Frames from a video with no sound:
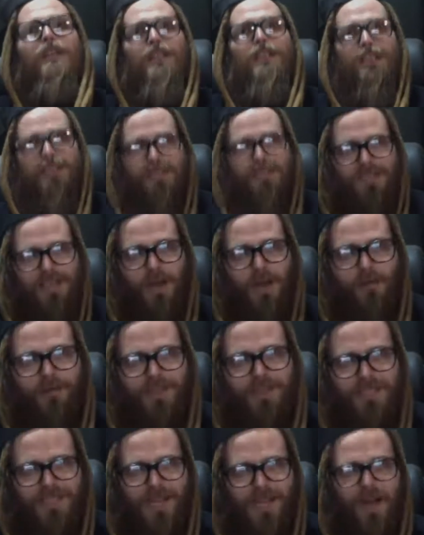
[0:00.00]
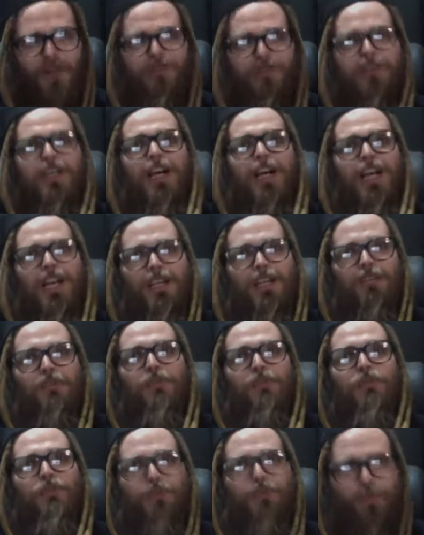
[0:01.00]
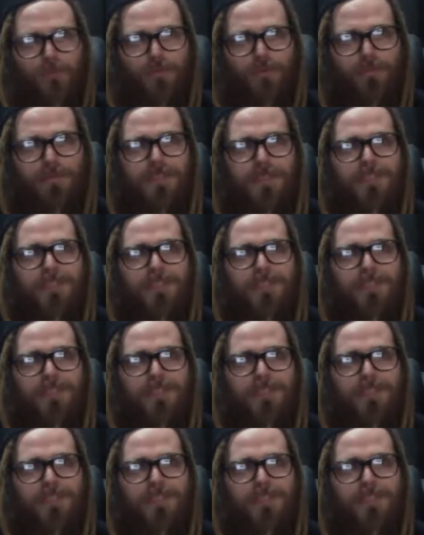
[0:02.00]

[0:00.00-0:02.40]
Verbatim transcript: Salve, salve galera do YouTube,